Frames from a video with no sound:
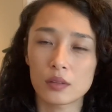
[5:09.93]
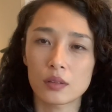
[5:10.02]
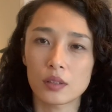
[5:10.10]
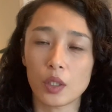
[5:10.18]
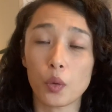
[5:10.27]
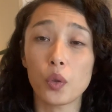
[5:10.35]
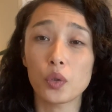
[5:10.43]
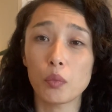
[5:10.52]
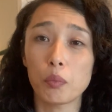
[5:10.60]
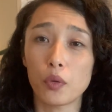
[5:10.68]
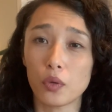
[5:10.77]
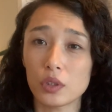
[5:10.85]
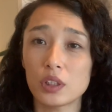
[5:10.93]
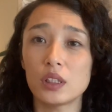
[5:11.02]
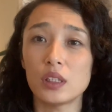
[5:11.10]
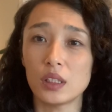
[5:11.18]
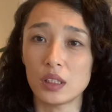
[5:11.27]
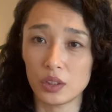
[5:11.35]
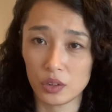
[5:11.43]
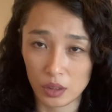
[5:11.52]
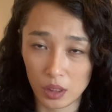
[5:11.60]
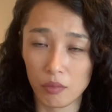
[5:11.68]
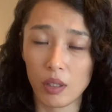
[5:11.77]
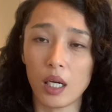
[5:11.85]
でこのポロシティについ
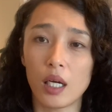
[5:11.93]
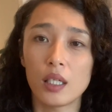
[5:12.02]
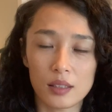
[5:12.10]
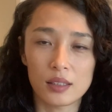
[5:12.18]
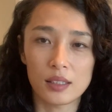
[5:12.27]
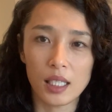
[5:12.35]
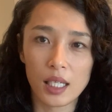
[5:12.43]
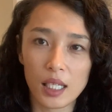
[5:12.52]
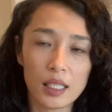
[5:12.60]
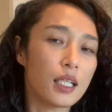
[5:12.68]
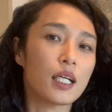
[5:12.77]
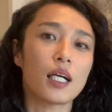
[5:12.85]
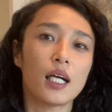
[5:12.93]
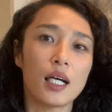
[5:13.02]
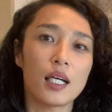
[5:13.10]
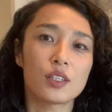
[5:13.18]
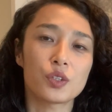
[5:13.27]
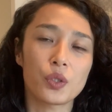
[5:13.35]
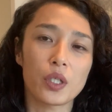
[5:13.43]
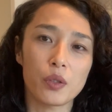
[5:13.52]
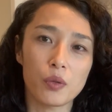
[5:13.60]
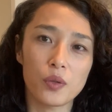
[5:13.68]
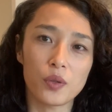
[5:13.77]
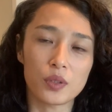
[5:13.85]
てはなかなかそれ
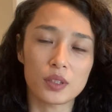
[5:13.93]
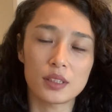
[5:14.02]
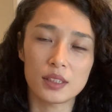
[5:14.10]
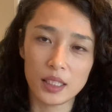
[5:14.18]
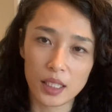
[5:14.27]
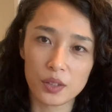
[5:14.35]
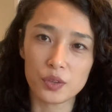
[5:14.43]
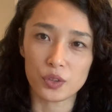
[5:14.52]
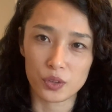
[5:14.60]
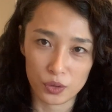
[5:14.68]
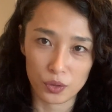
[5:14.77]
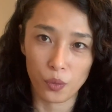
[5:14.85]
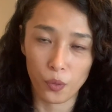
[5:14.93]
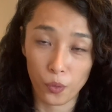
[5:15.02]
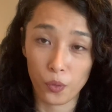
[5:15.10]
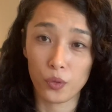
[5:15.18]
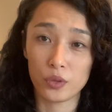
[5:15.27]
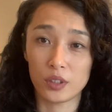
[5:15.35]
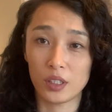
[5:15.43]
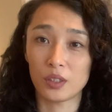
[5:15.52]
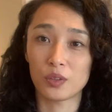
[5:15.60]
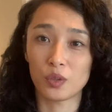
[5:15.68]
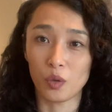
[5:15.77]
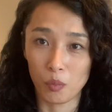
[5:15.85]
をチェックする方法ってい
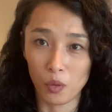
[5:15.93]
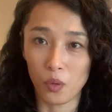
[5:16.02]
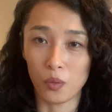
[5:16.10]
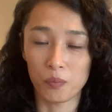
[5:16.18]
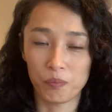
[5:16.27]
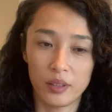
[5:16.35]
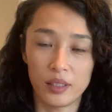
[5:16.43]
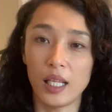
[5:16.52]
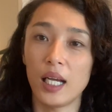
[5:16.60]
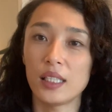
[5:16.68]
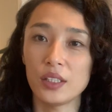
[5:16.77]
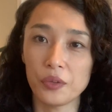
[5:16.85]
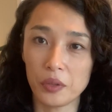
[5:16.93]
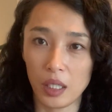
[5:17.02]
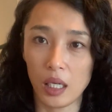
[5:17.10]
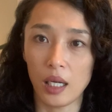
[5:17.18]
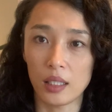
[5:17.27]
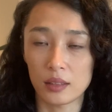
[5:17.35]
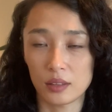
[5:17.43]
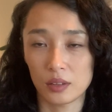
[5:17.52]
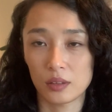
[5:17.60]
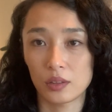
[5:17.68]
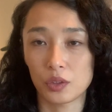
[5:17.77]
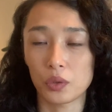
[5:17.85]
うのも難易度が
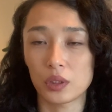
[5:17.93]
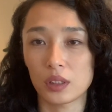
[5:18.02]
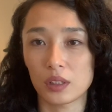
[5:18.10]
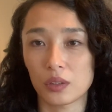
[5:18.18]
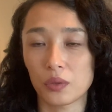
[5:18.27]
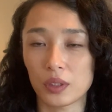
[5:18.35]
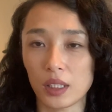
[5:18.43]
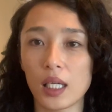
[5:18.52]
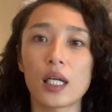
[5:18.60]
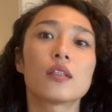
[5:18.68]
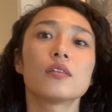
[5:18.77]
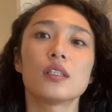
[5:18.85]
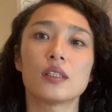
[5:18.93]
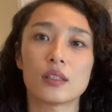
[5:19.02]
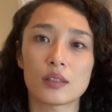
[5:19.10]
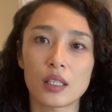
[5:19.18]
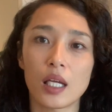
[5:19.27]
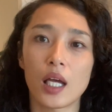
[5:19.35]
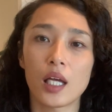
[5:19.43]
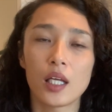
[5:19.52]
正直すごい高くてですね